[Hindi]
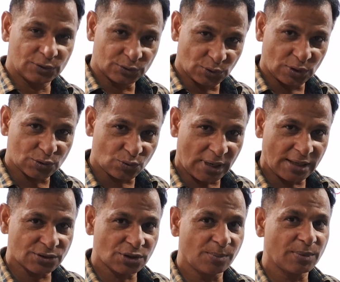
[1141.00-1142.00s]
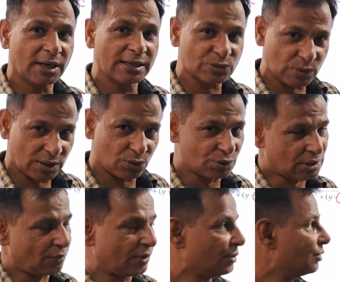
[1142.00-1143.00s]
जो स्क्वायर सम का स्क्वायर रूट
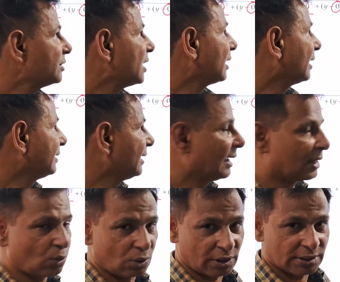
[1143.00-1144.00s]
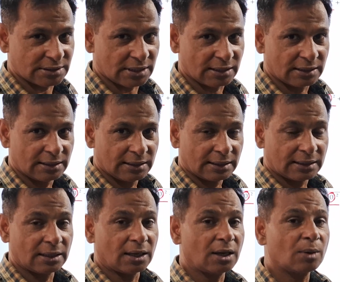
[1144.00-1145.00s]
है वही हो जाएगा ये एक कोलरिज है
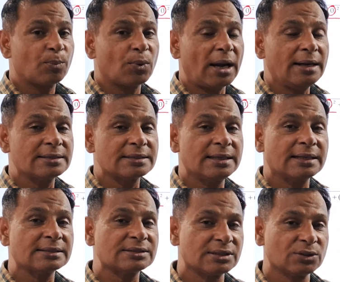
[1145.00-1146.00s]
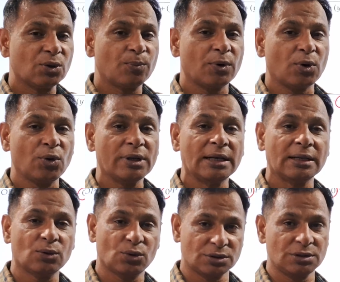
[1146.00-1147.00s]
कि अगर पॉइंट्स एक जीरो पर हो यानी
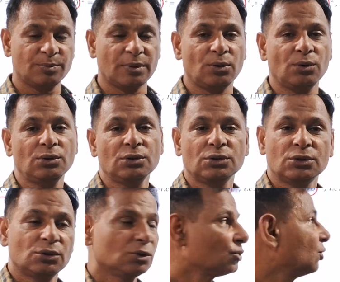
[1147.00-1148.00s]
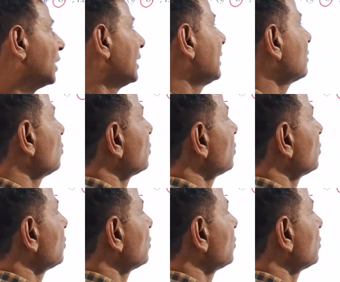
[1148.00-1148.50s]
कि ओरिजिन पे हो तो डायरेक्ट